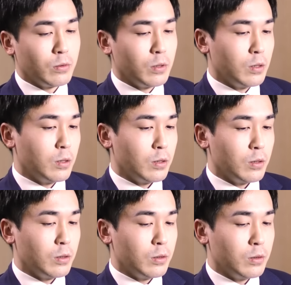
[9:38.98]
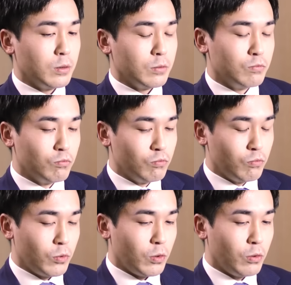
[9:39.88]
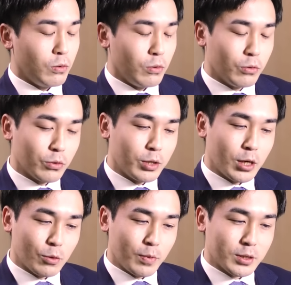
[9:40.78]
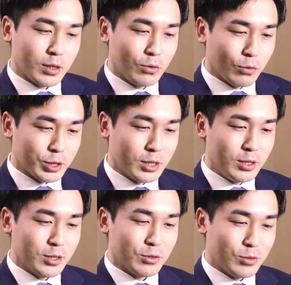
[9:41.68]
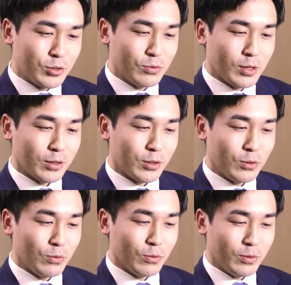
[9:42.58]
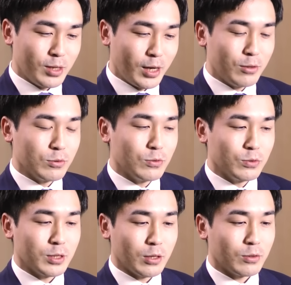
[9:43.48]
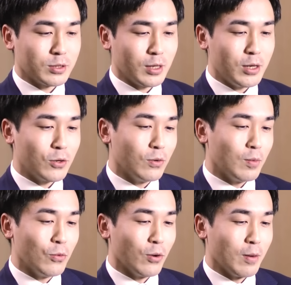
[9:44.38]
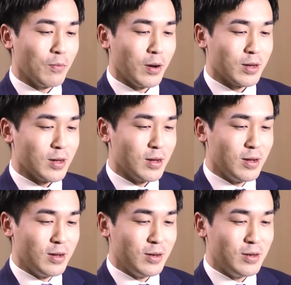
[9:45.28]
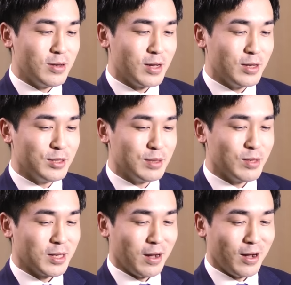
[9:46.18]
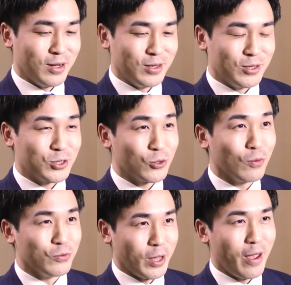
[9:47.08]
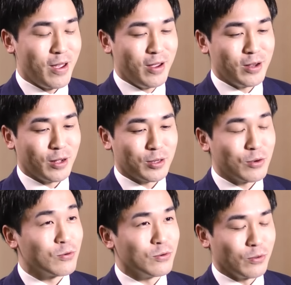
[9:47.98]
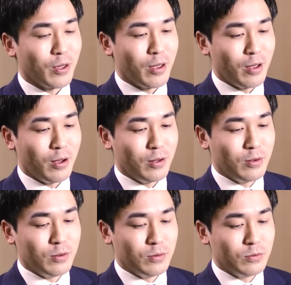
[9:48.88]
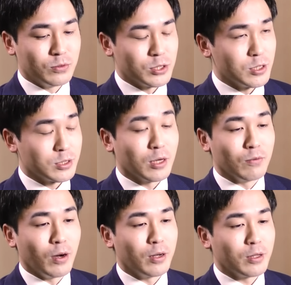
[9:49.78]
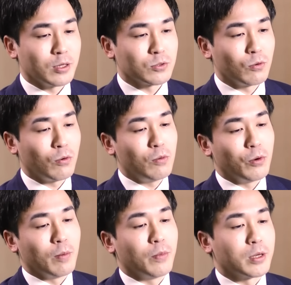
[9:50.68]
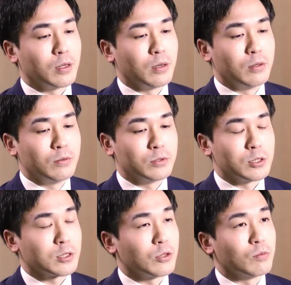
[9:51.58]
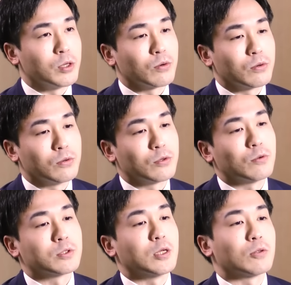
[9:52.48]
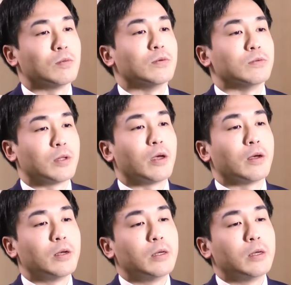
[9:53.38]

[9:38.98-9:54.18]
うでうん本当に100%こう心理追求かっていうと意外とそうじゃなくて最後はもうやっぱり人間じみた勝負でやってくるので藤井さんはだからそこもやっぱり藤井さんの魅力の一つだと思うんで